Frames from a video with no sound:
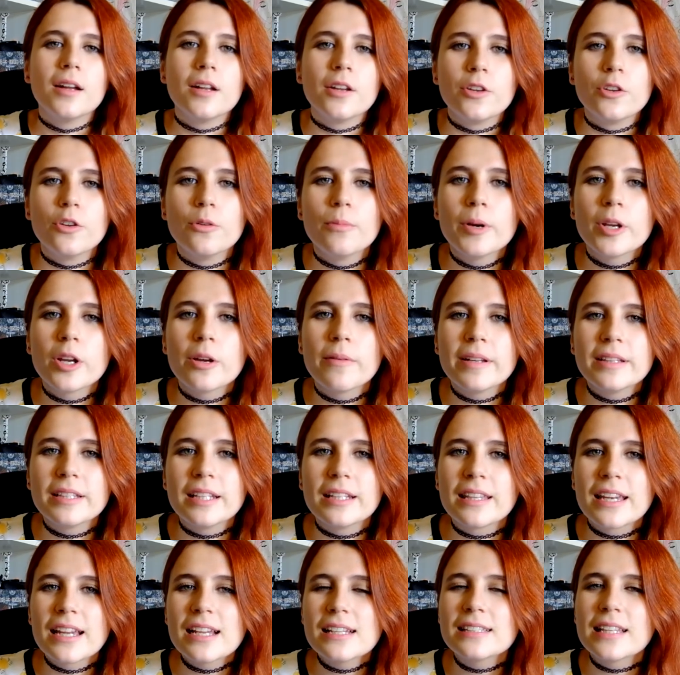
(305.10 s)
Número
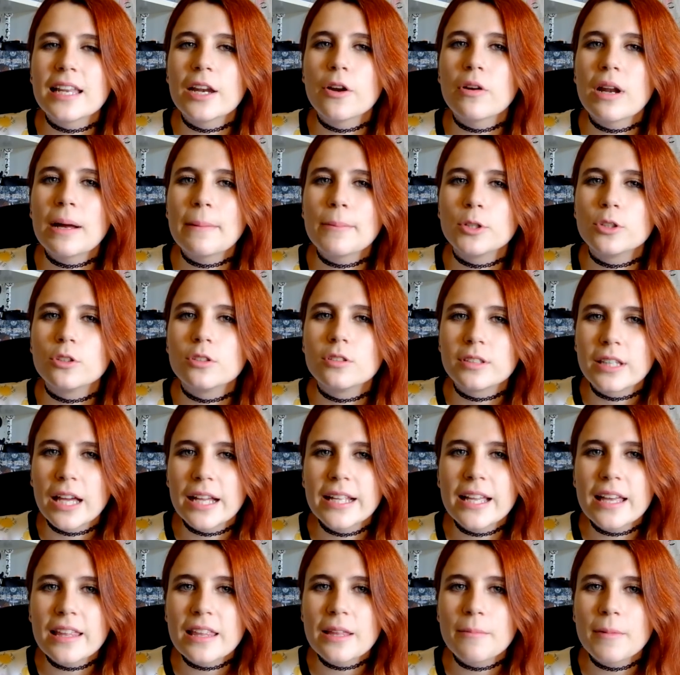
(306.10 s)
23. Tener una
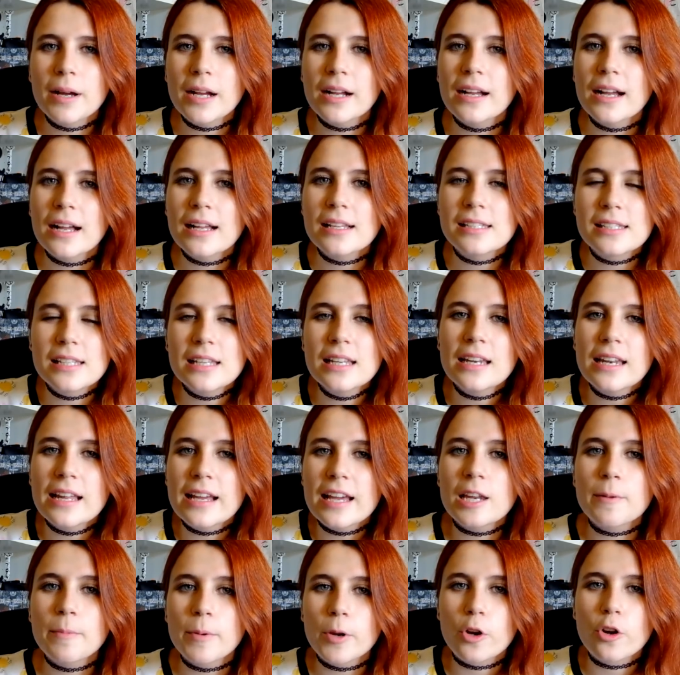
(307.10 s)
montaña de mangas sin
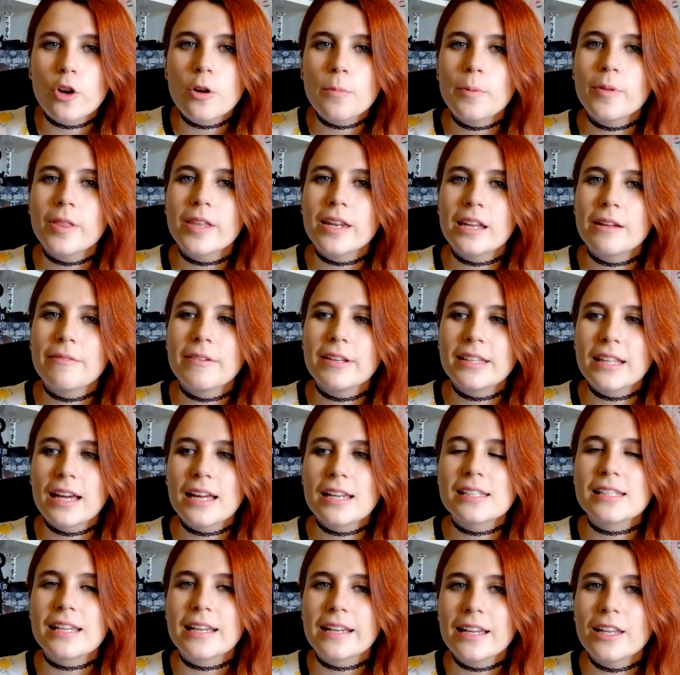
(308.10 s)
leer, pero no poder
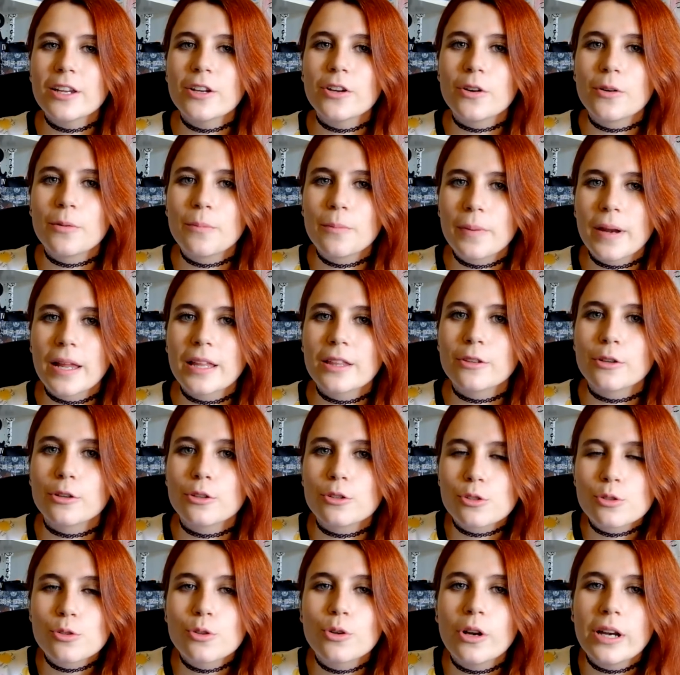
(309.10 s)
evitar seguir comprando
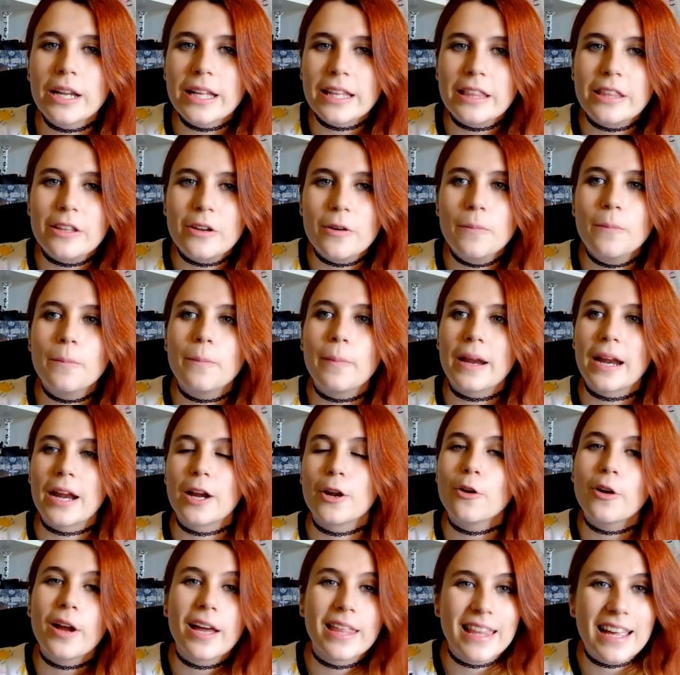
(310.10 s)
su colección para
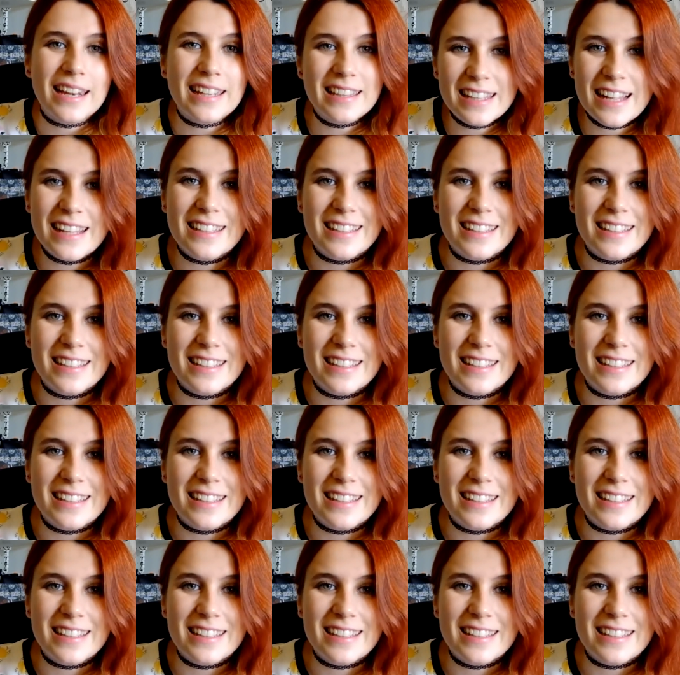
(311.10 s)
no quedarte